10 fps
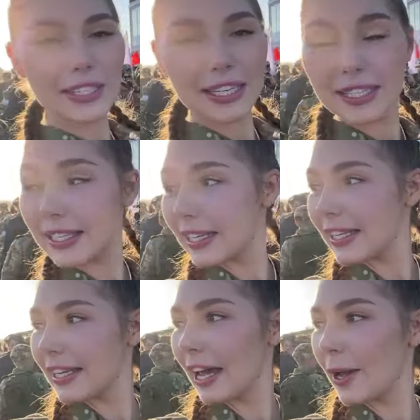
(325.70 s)
все эти три
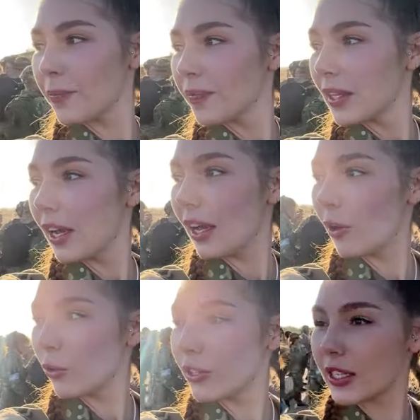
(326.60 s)
дня,
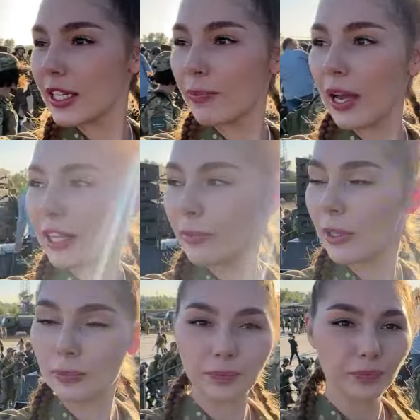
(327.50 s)
а он с
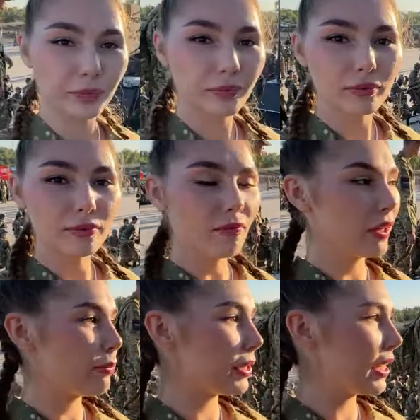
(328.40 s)
ребятами
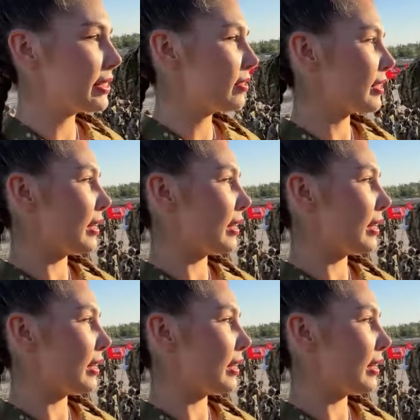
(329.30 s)
проходил